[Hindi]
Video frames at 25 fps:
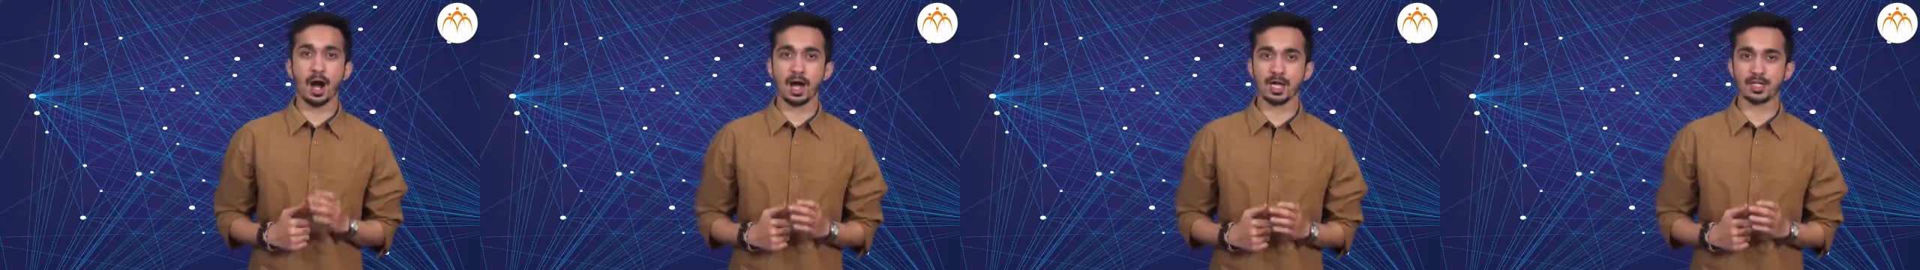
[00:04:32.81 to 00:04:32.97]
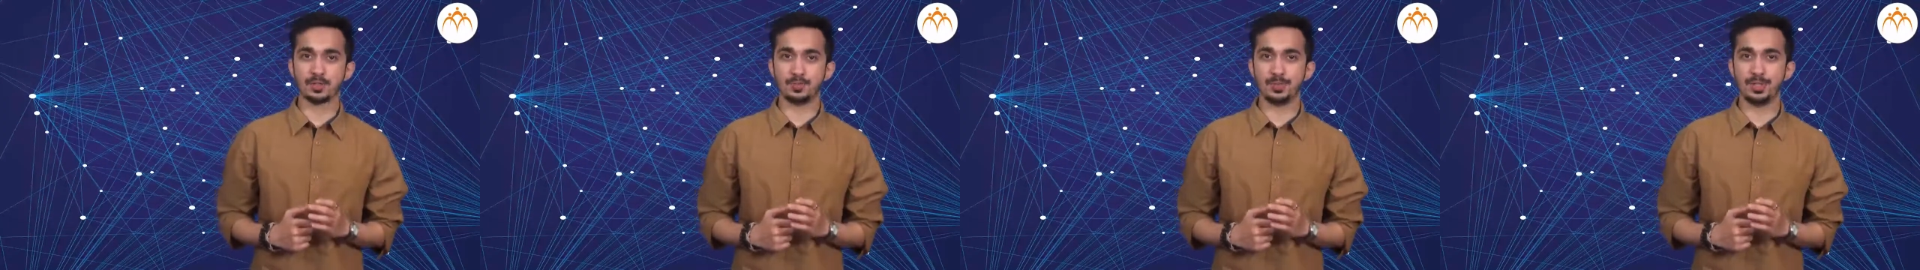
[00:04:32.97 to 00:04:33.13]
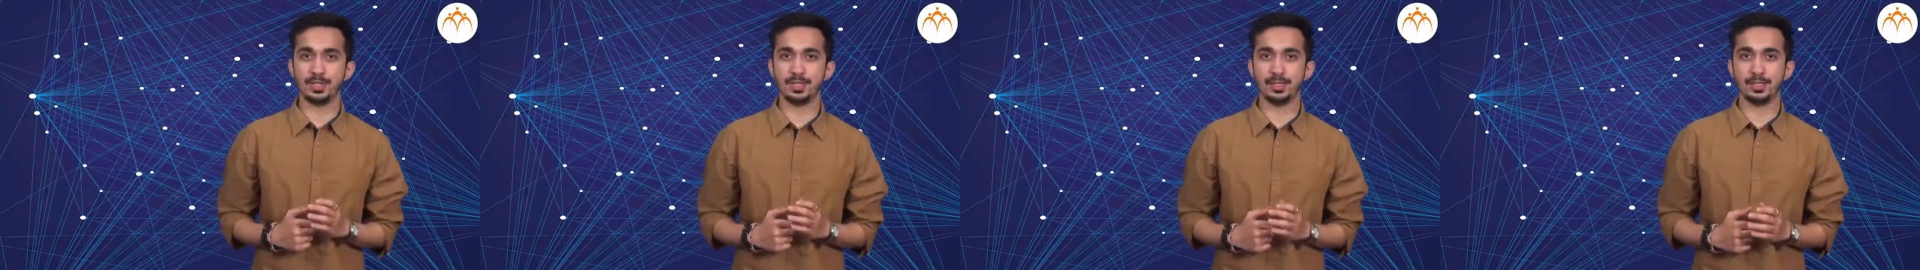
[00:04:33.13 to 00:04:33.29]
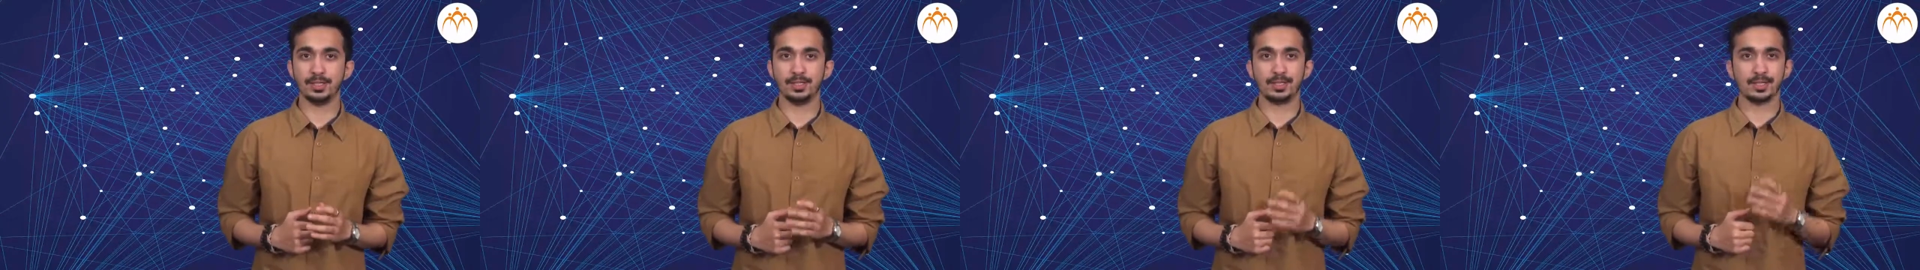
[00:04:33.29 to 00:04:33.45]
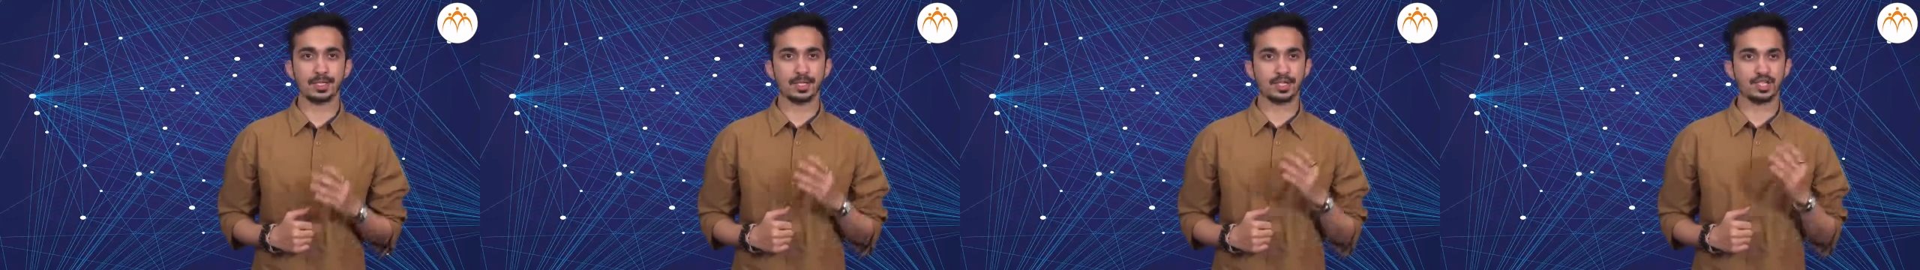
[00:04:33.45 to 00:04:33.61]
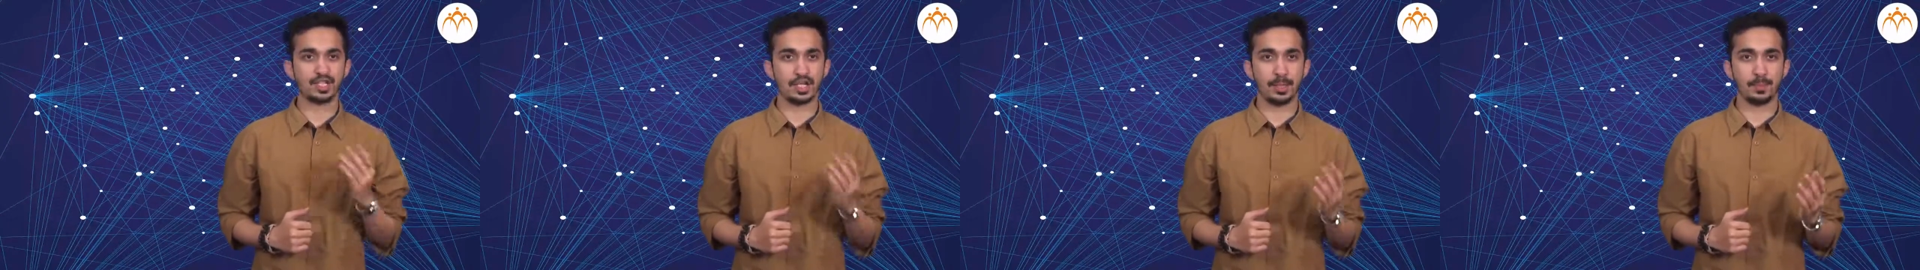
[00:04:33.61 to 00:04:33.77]
आज भी
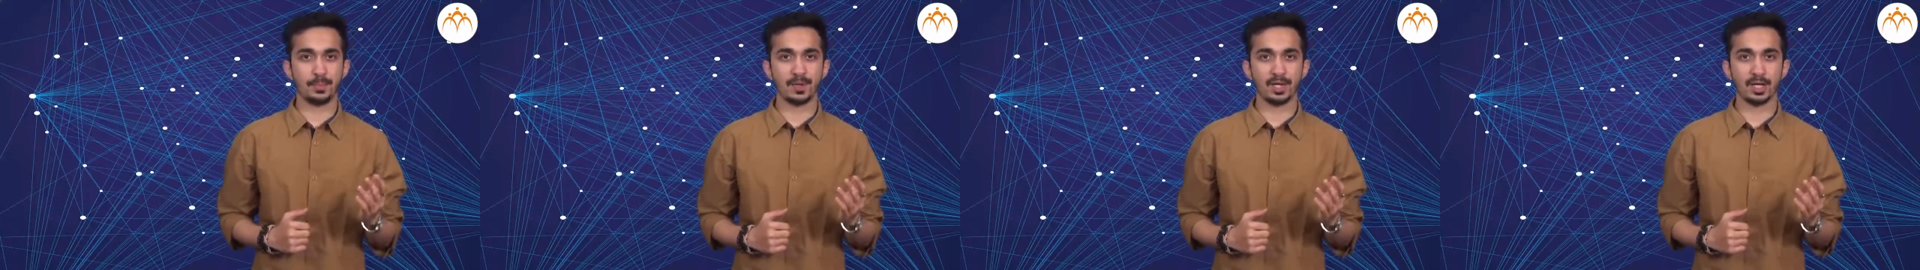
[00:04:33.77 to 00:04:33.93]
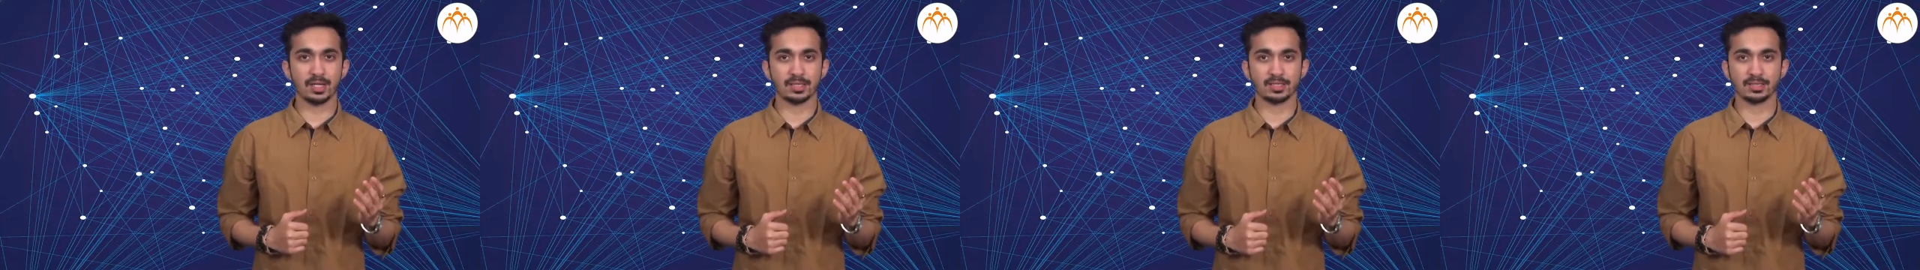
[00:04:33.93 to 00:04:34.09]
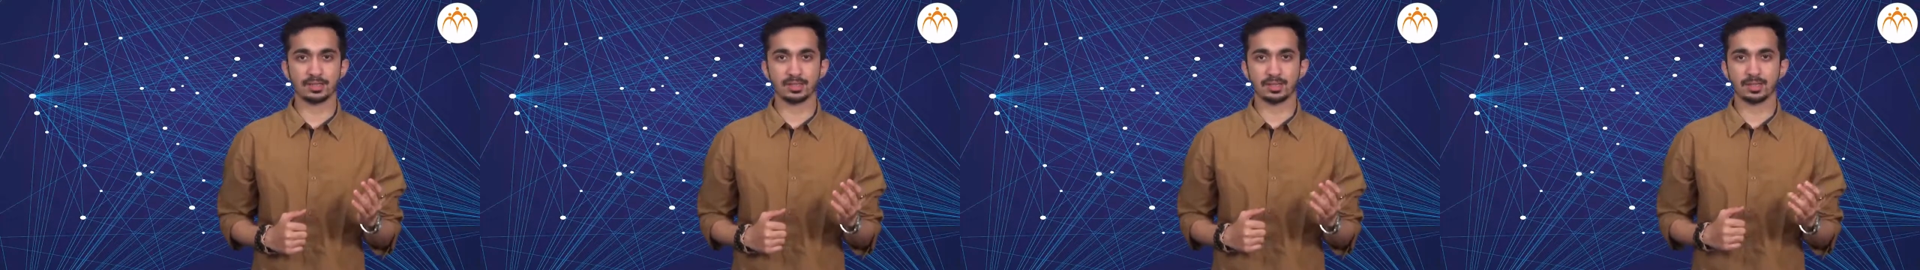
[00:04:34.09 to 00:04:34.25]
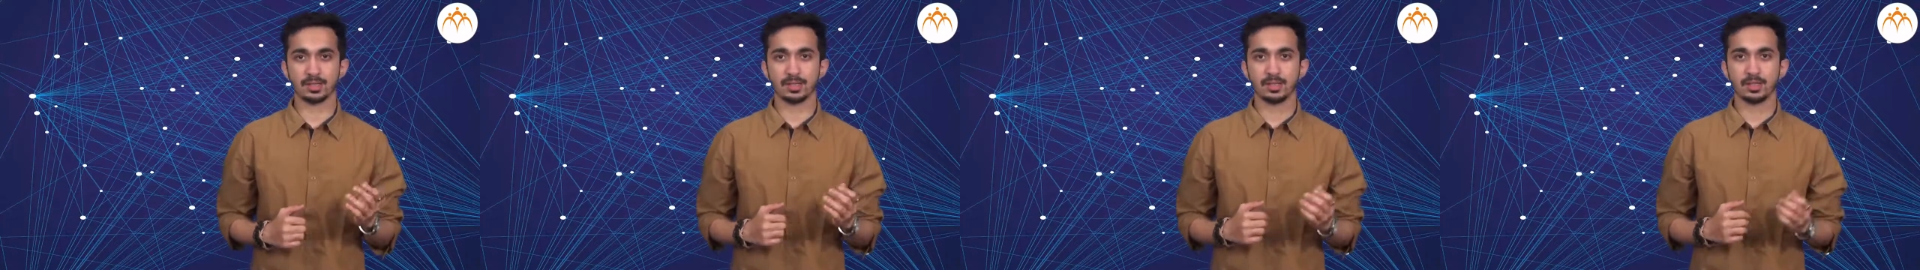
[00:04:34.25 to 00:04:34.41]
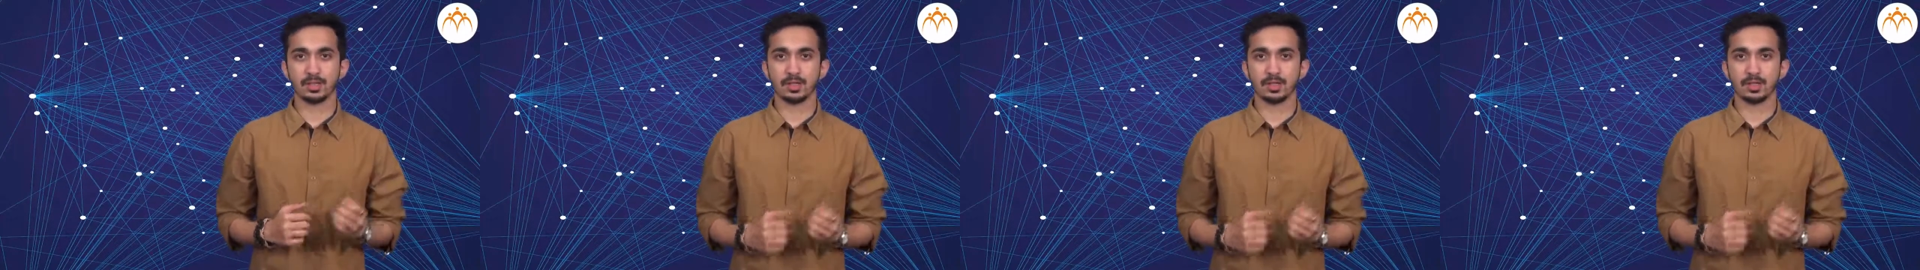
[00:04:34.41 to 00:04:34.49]
क्षेपणास्त्र